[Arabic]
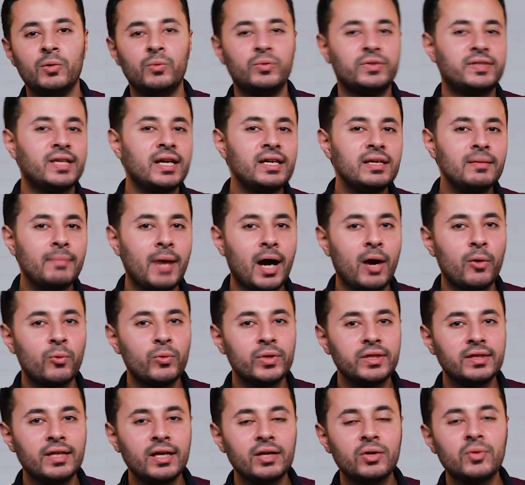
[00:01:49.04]
وزي ما
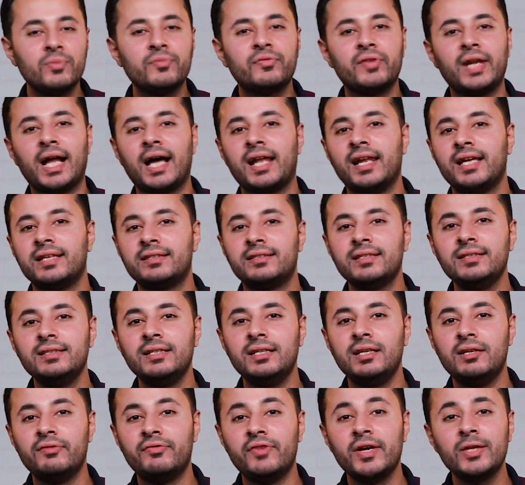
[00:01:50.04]
عودناكم في الحلقتين
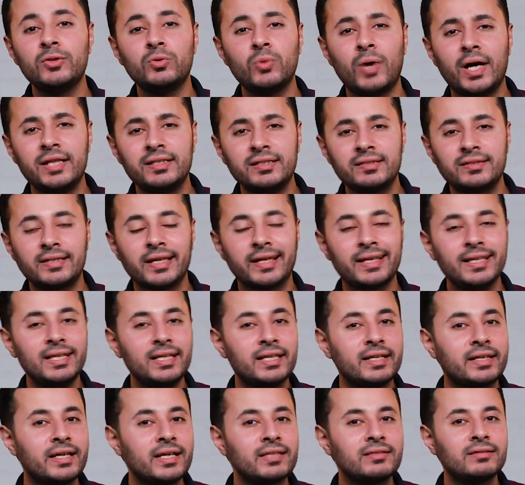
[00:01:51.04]
اللي فاتوا
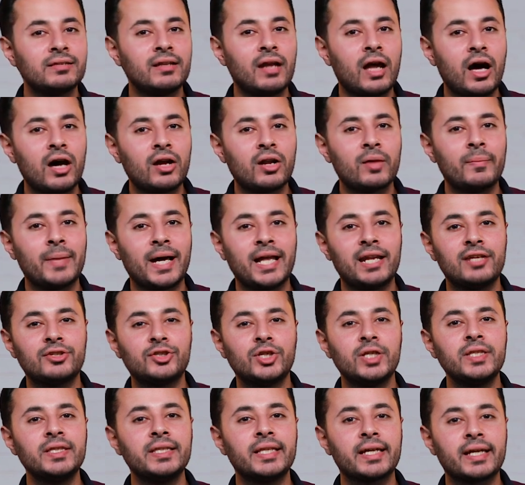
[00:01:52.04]
هنستغل كاس العرب
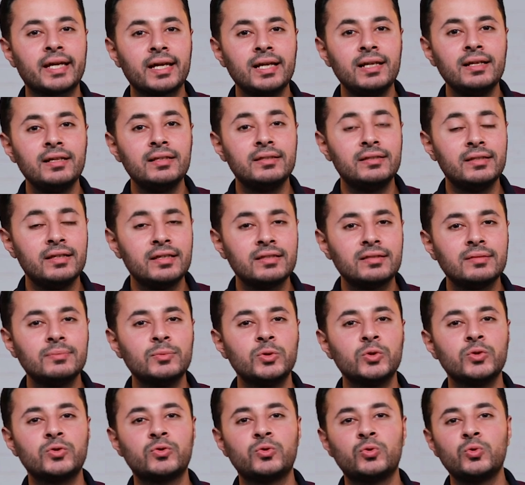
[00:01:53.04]
علشان نخلد
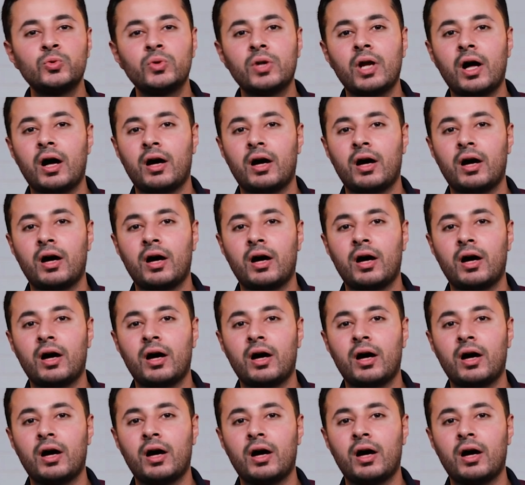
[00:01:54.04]
اسم اسطوره